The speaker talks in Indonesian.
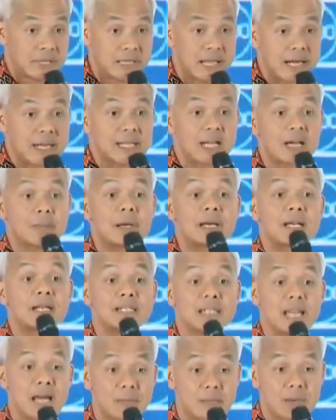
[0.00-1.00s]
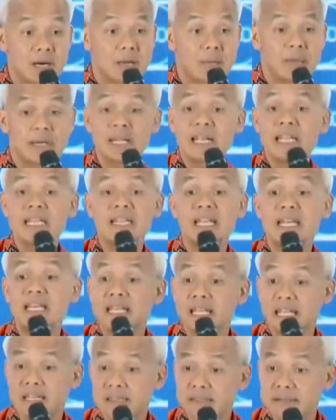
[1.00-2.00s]
Larinya kepada siapa? Kepada
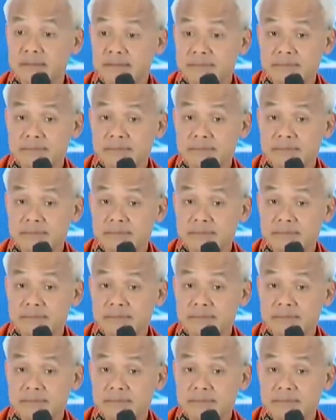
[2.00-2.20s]
rentenir.